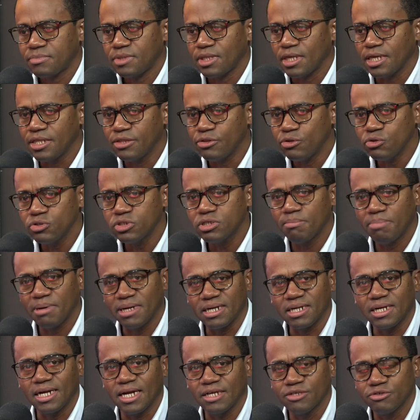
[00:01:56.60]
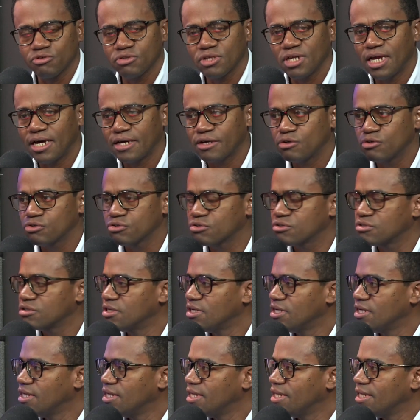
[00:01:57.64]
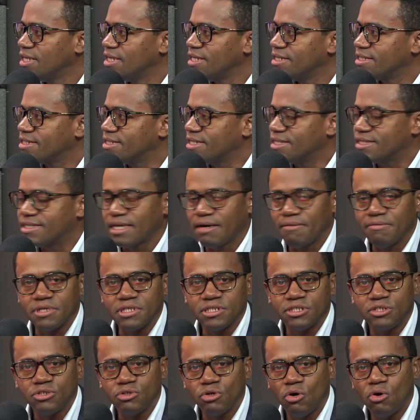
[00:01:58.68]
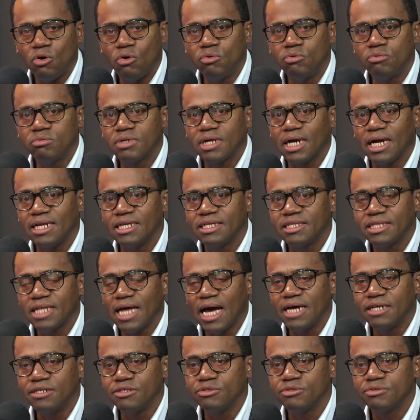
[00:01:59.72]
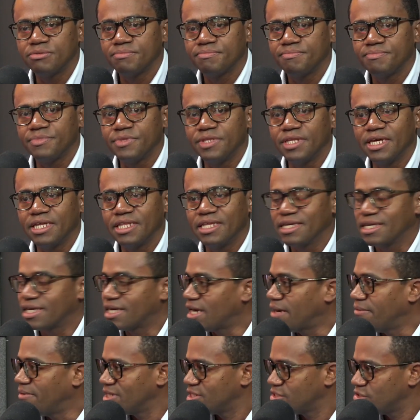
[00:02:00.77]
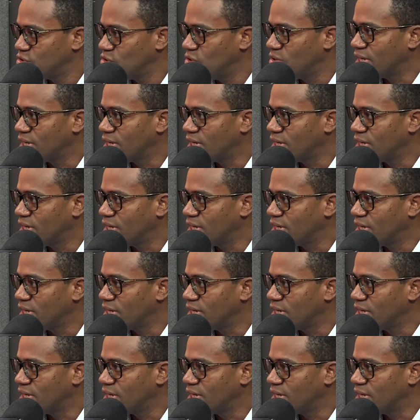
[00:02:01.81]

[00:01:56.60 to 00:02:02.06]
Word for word: Entonces, para el caso del arroz, se estableció un calendario de desgrabación